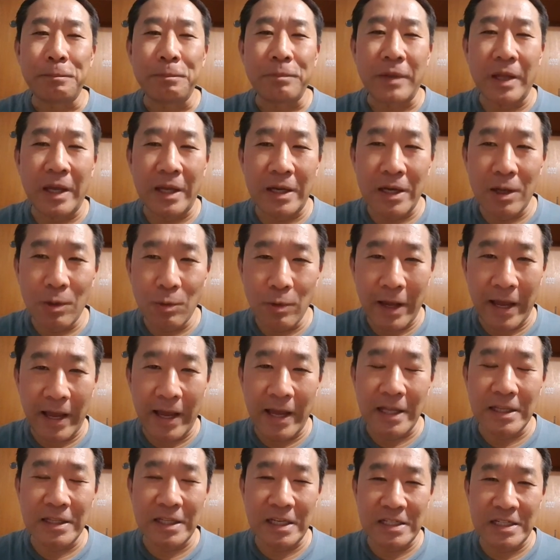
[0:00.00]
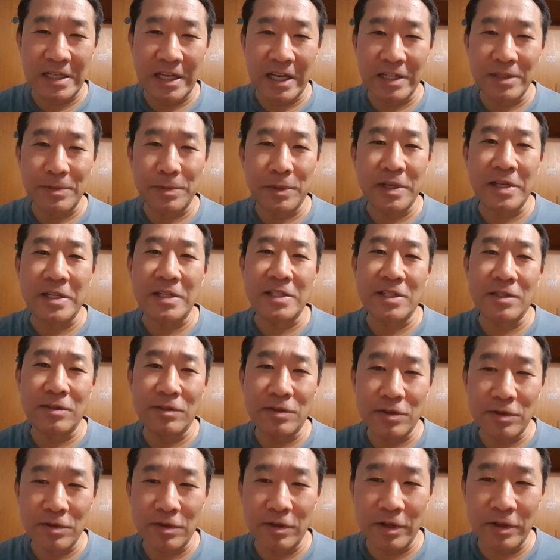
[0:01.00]
É, não é da gente porque a gente não
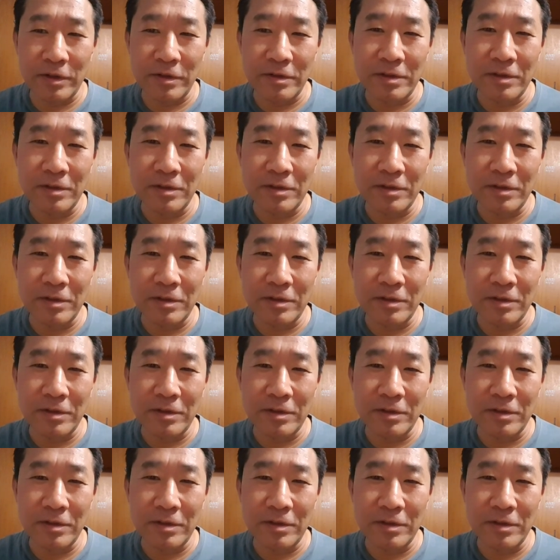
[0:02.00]
escolheu.